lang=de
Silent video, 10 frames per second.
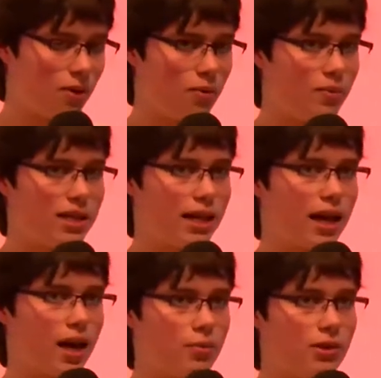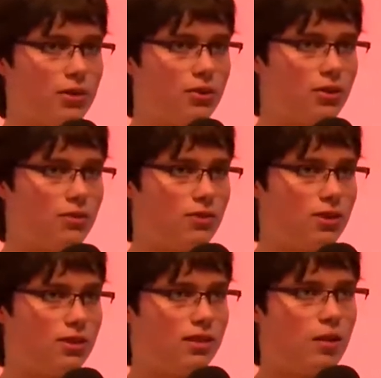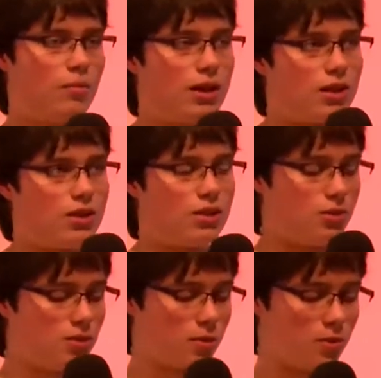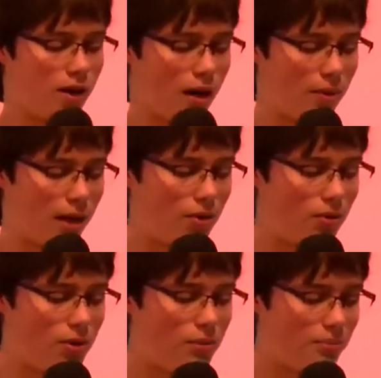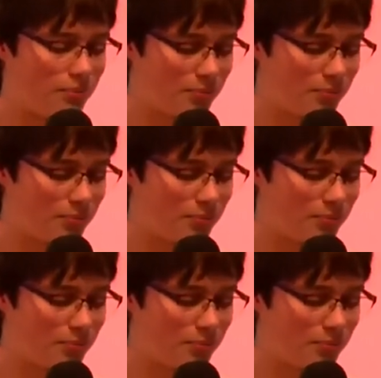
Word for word: Und mit einer API konnten wir uns die dann praktisch in unser Programm reinholen.